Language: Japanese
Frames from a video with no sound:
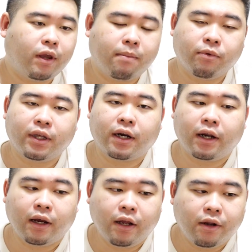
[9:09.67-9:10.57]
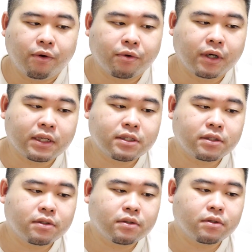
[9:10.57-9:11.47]
いやもうだから、ろくが
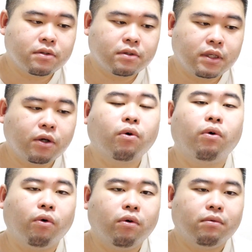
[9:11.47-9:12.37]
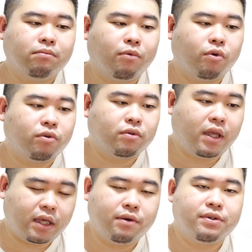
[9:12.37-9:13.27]
つ以降、もう
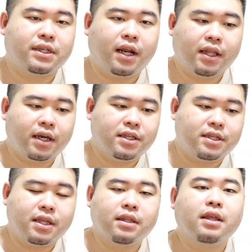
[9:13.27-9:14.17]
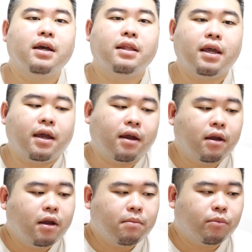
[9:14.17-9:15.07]
ね、寄付されない前提で、
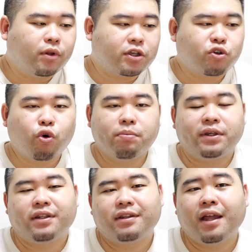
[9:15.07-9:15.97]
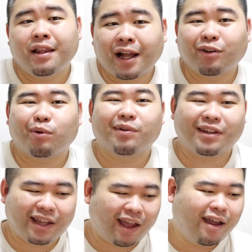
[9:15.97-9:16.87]
もうな、勝負いってんなと思っ
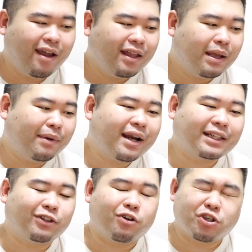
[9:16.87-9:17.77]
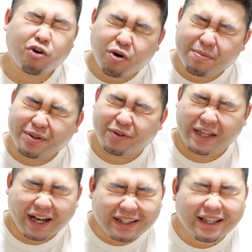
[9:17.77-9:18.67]
て。でもなんかその勝負の
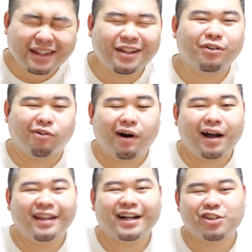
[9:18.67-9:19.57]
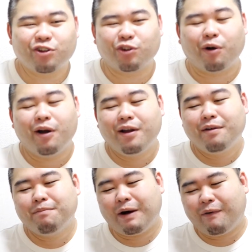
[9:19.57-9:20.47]
出方っていうのは、なんかちょっと、
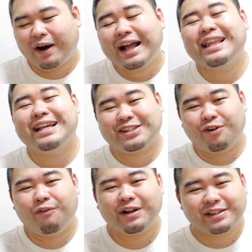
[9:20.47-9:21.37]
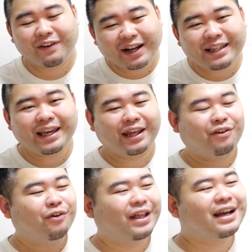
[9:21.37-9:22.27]
まあ、わかんないですよ。わ、わかんないけ
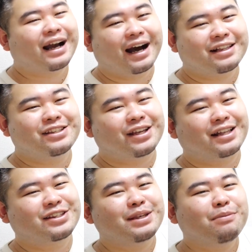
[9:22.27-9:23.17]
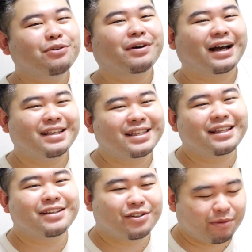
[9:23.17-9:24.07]
ど、なんか熱、熱いものを感じ
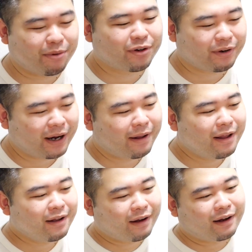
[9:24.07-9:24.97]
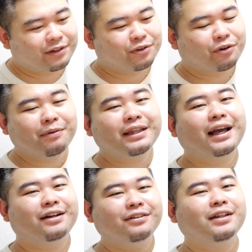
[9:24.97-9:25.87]
たんですよ、僕は。あ、そこまで
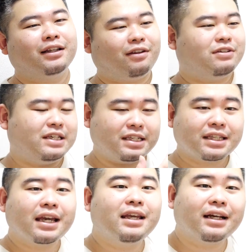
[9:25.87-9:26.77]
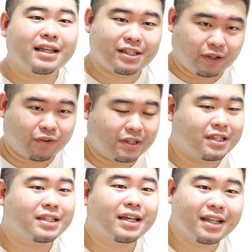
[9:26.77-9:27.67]
やるんだって。自治体がですよ。自
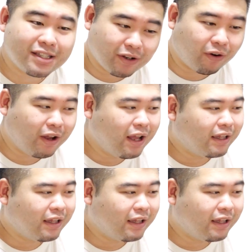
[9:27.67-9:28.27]
治体ですよ。